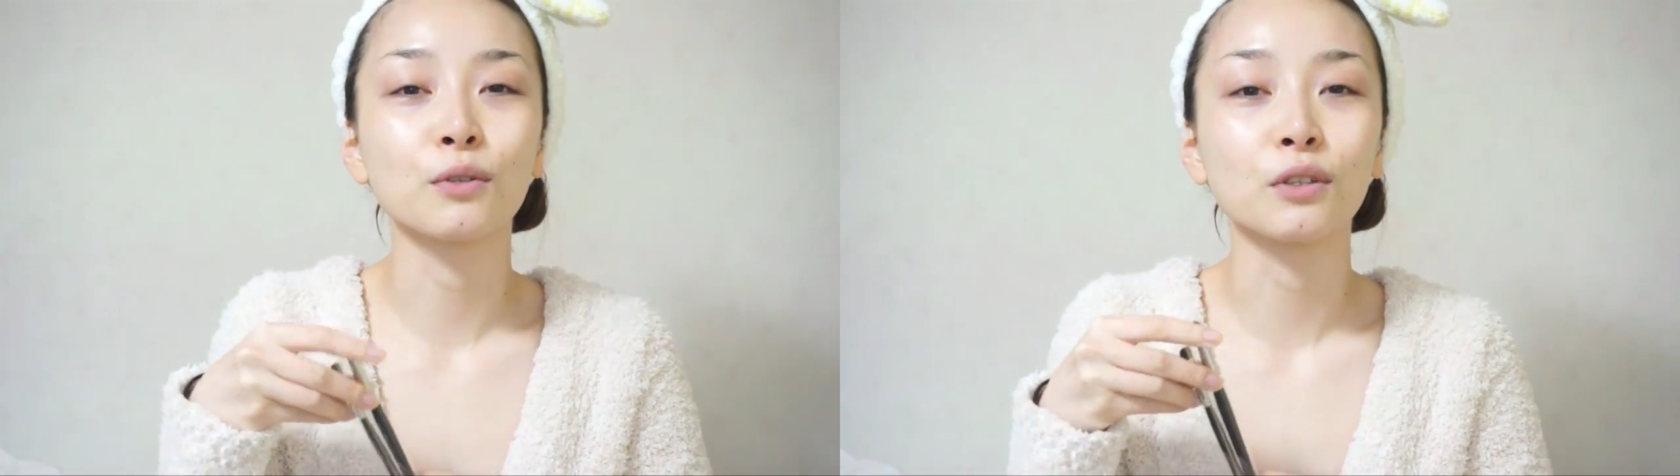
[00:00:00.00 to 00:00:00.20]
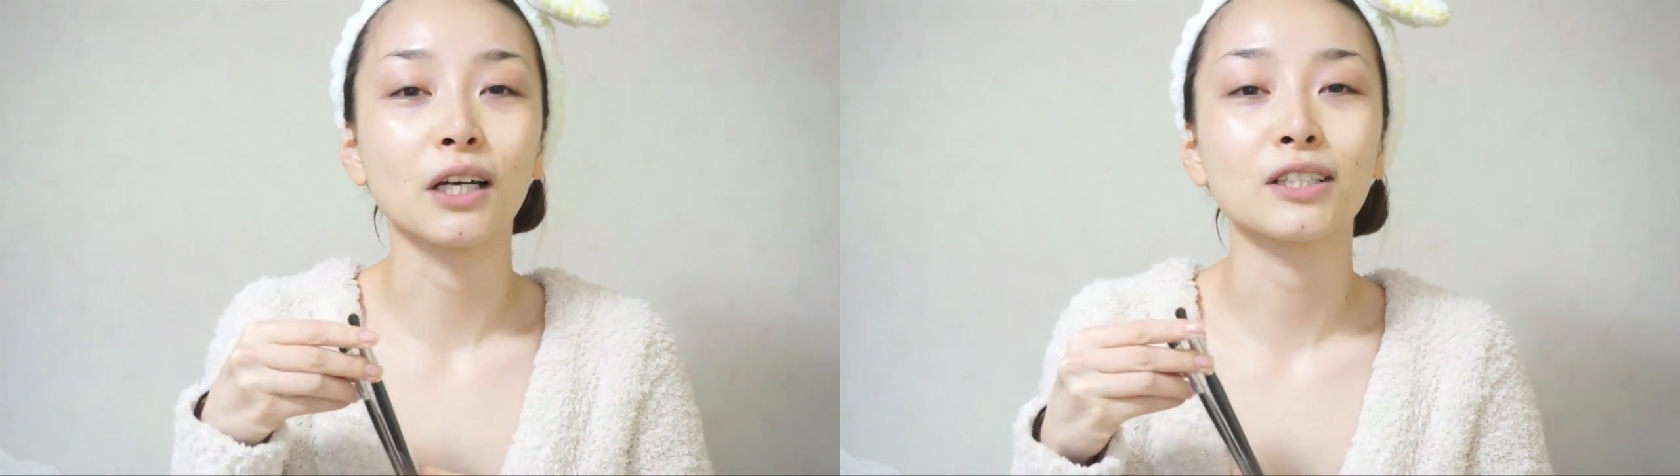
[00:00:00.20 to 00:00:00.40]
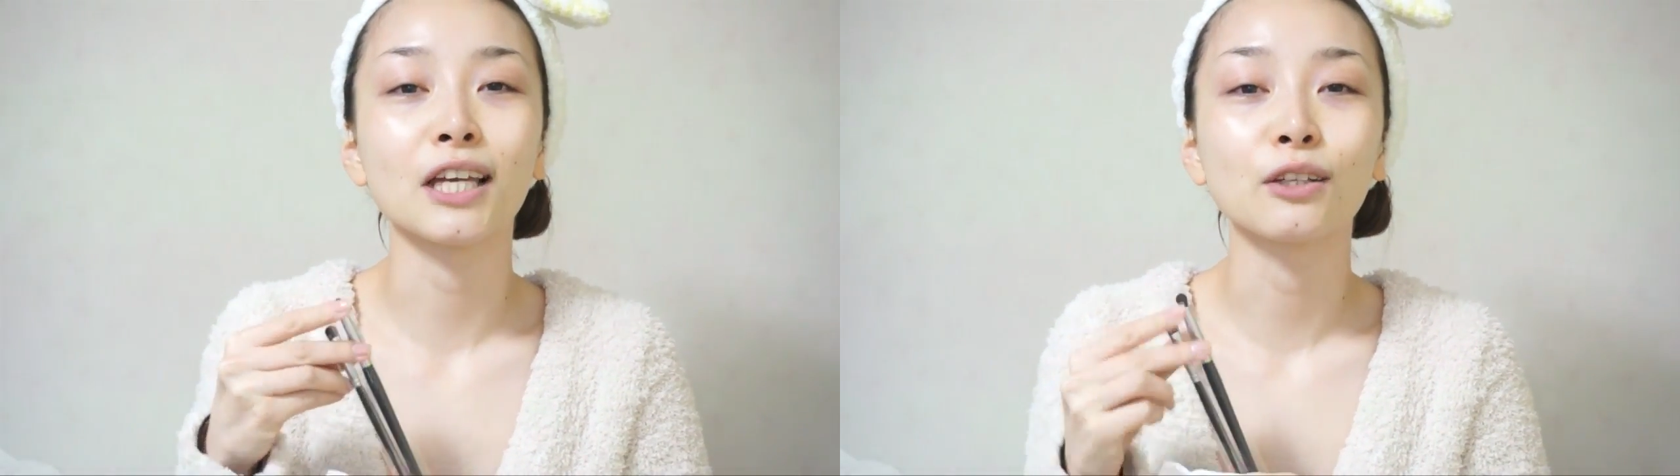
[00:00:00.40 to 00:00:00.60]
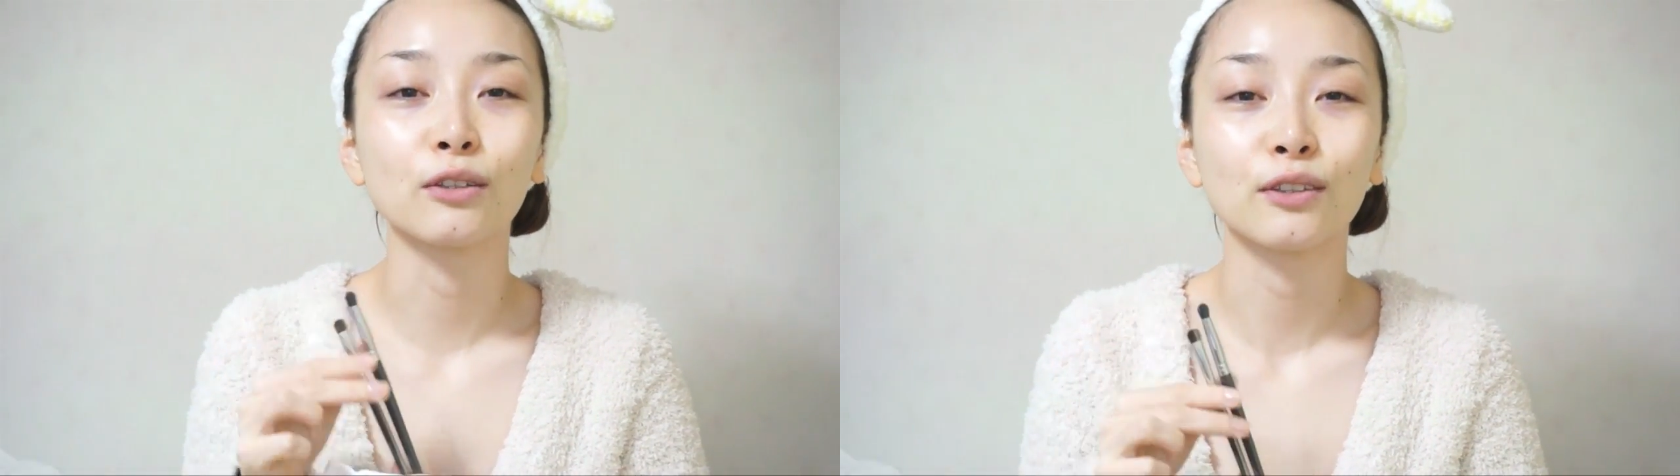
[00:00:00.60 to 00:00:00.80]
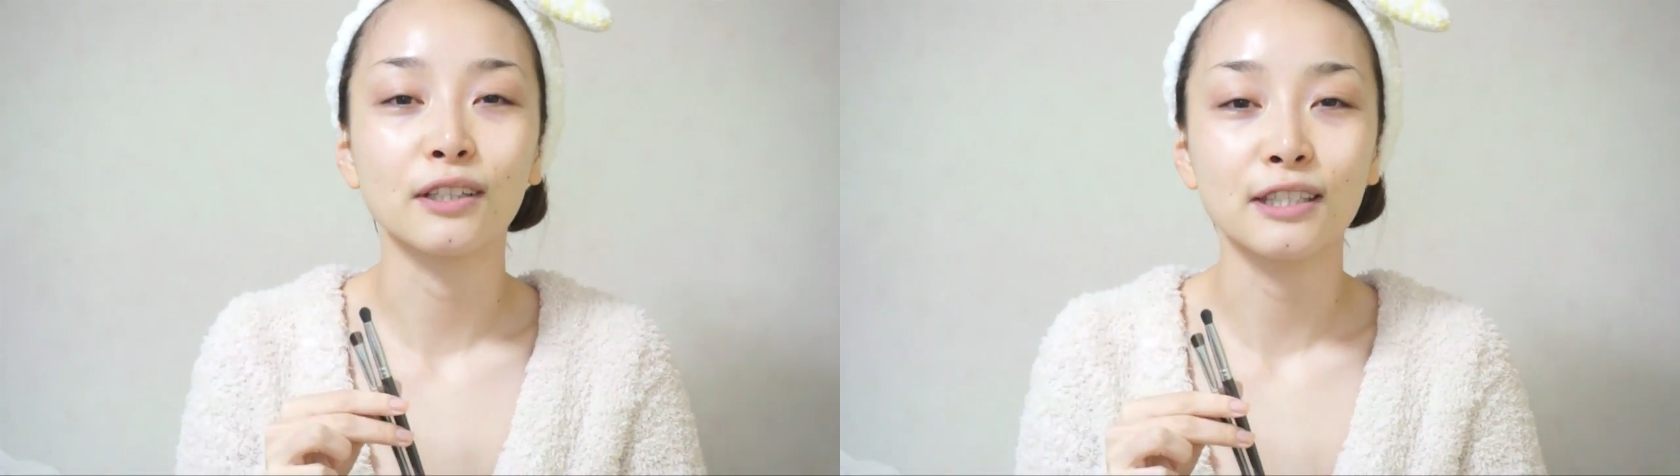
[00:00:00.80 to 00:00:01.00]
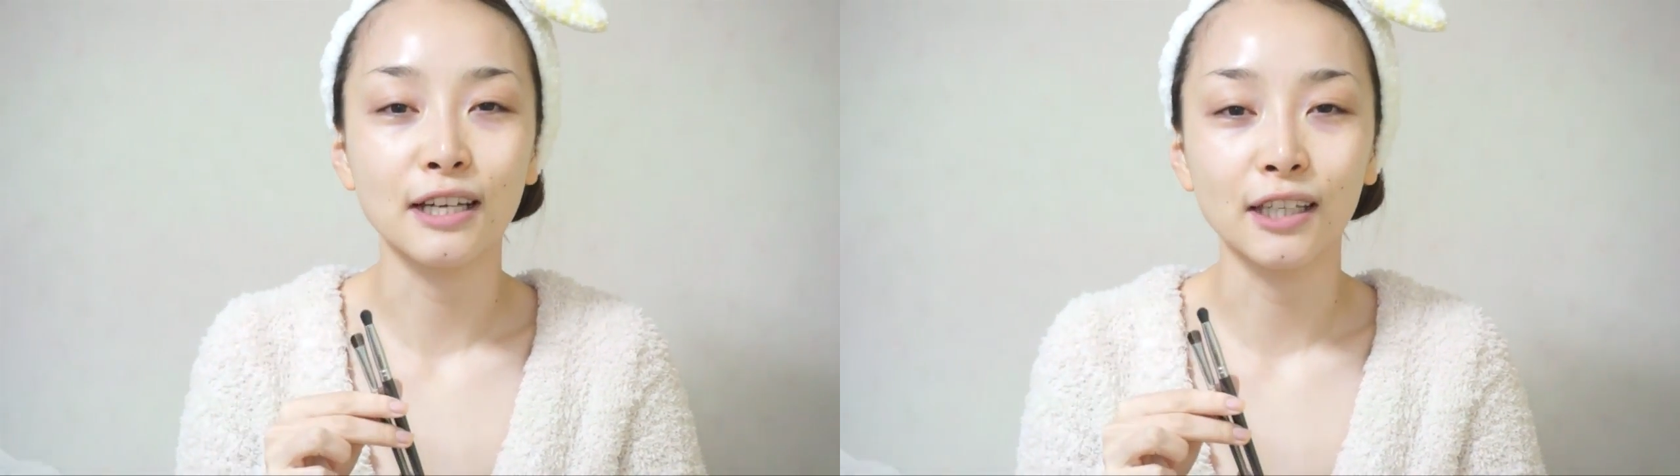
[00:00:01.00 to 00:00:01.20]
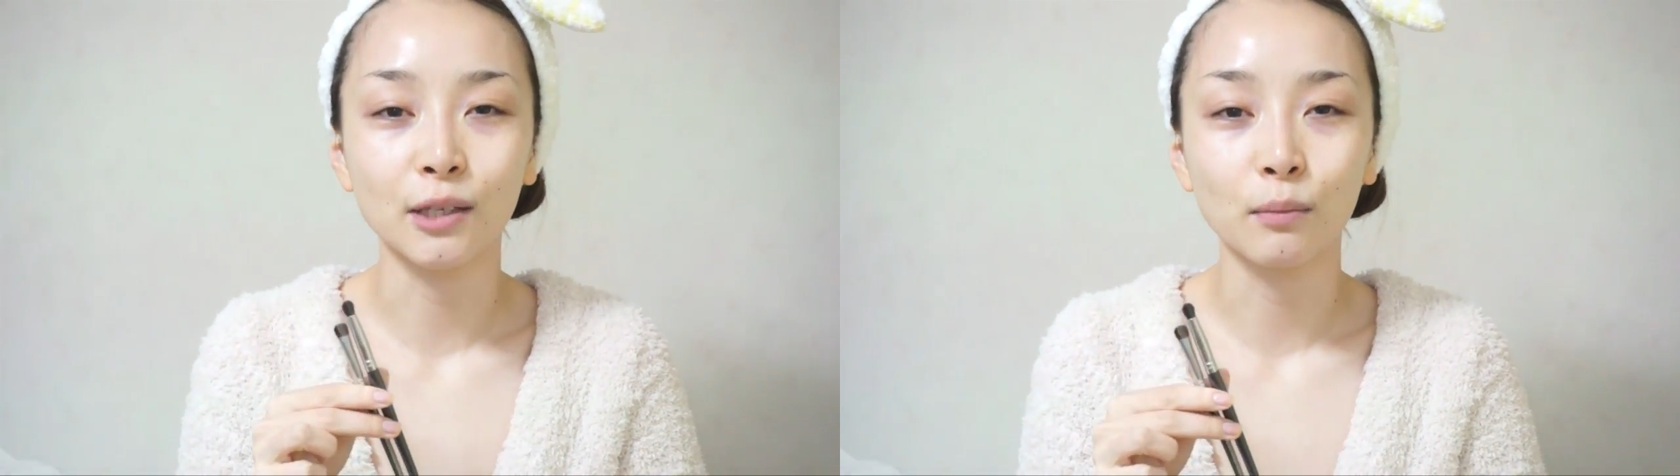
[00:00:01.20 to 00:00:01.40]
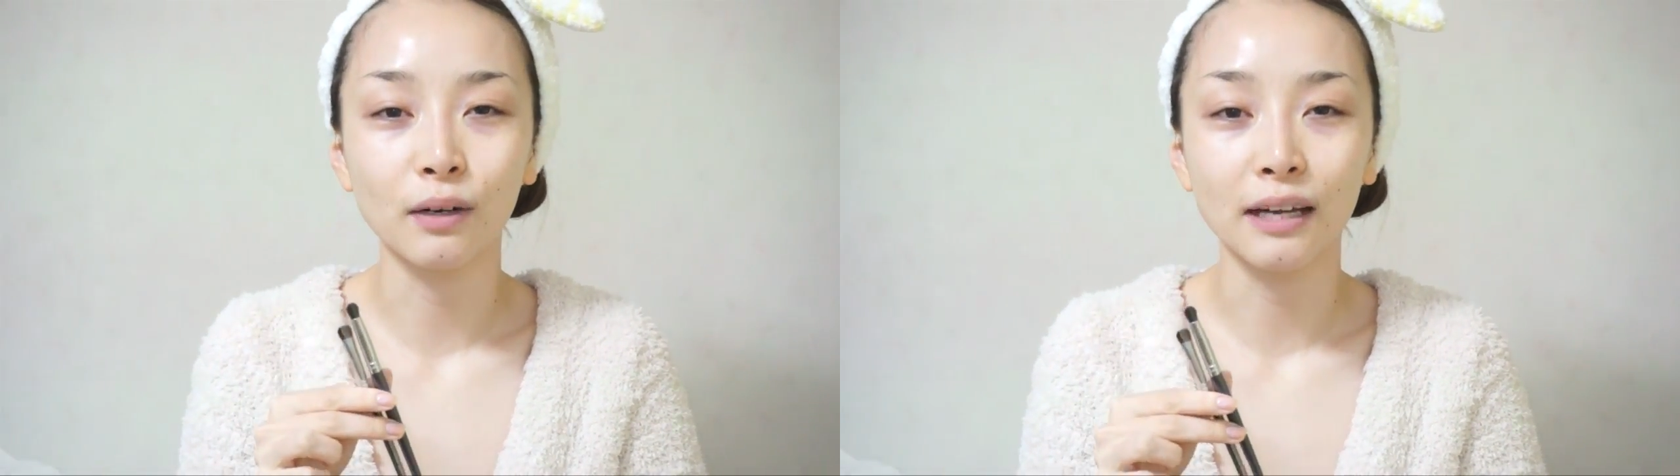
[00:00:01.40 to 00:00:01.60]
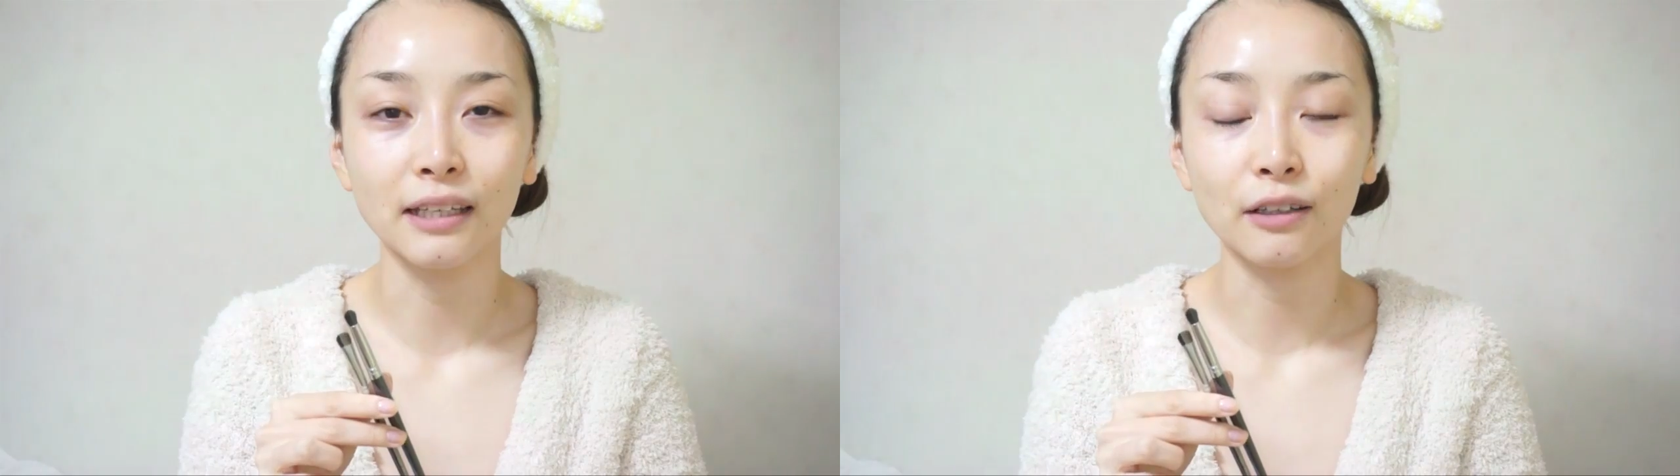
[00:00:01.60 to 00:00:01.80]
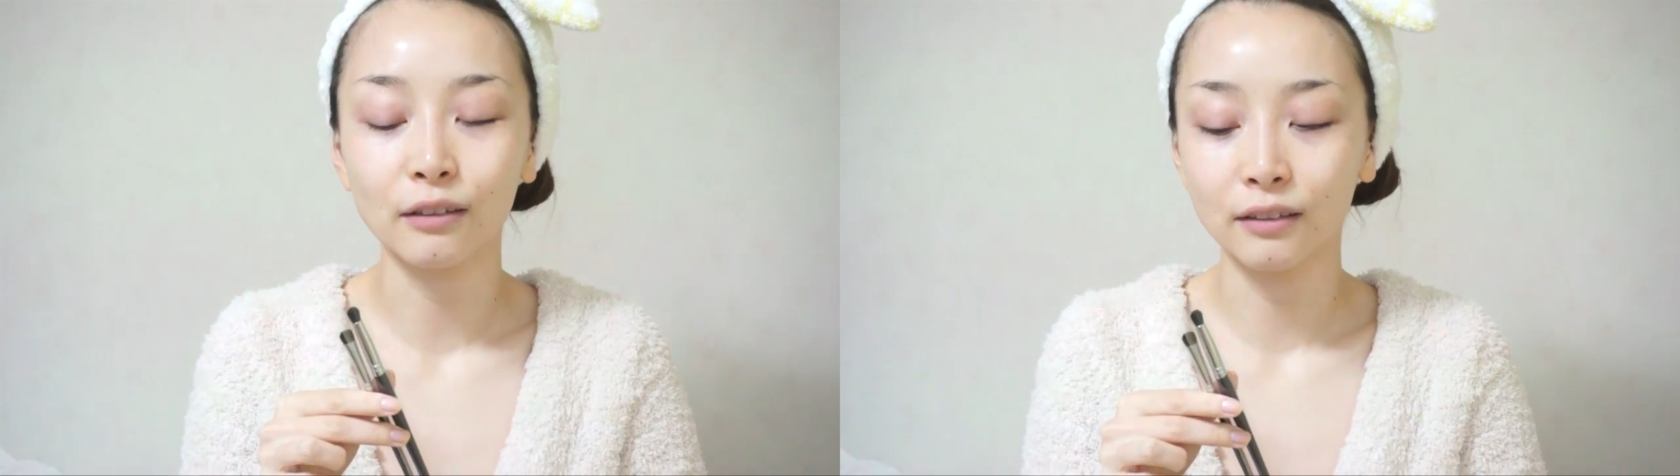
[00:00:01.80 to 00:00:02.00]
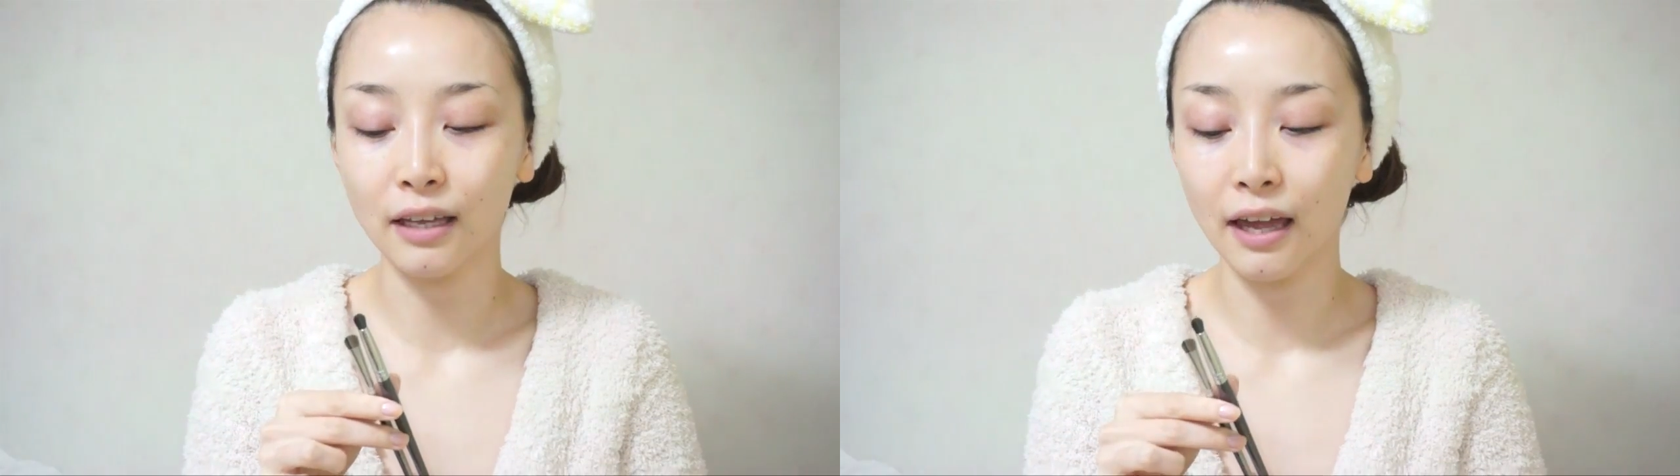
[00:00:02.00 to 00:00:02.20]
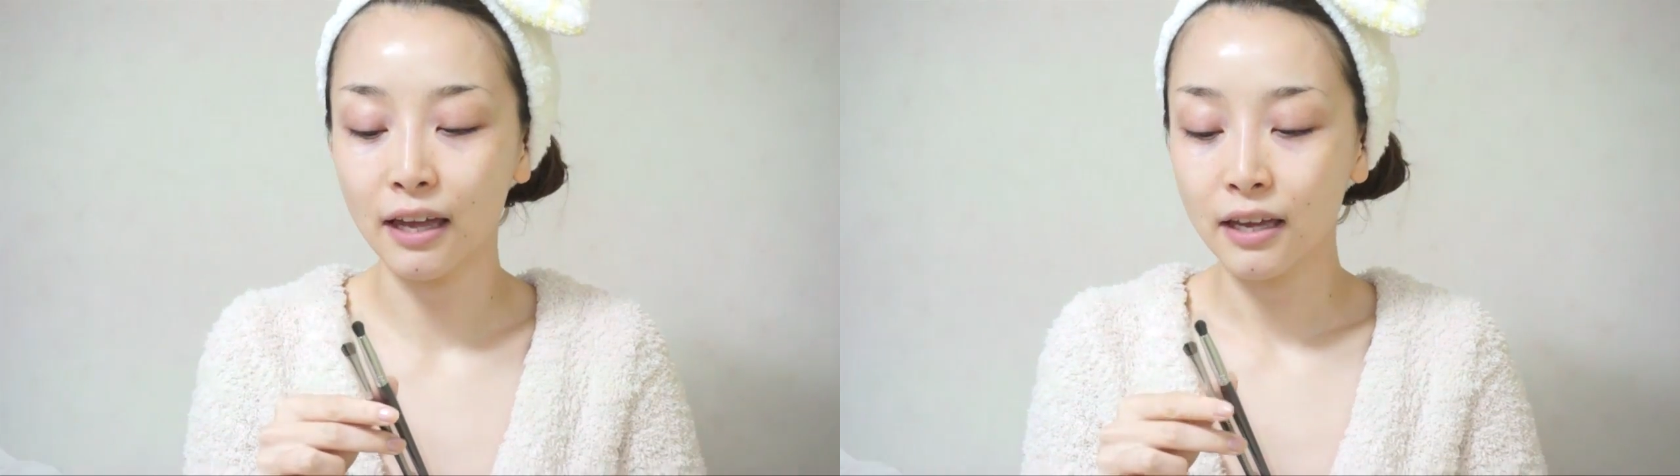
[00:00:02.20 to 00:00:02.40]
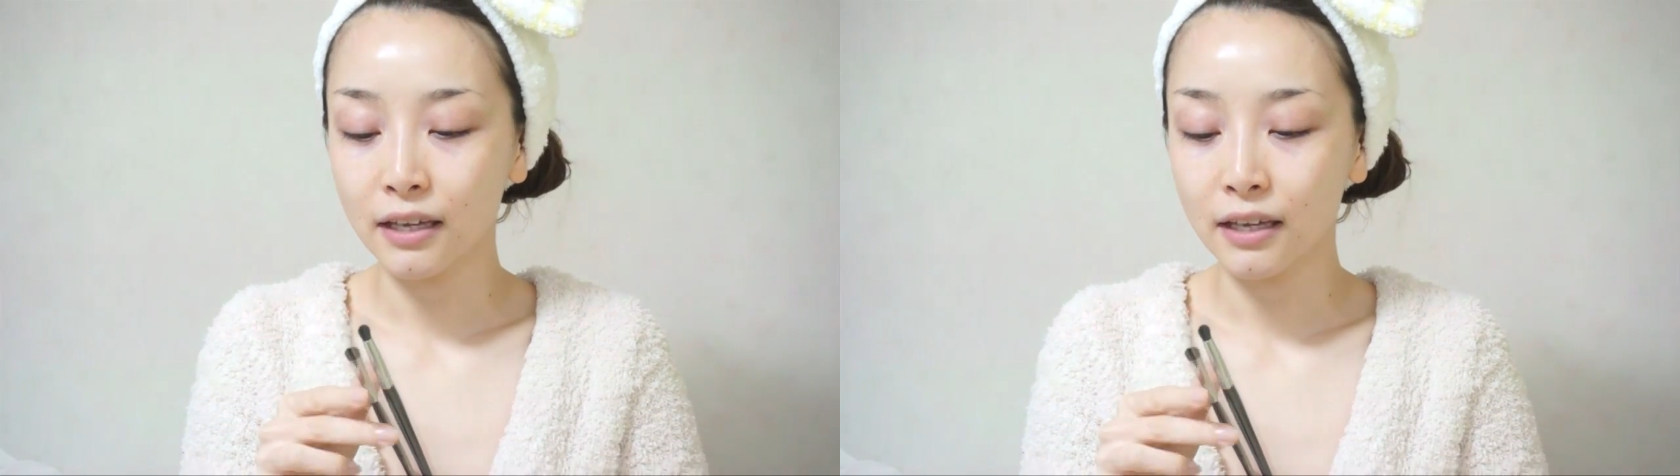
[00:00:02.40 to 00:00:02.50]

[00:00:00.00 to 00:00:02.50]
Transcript: のをたくさんの人に使ってもらいたくって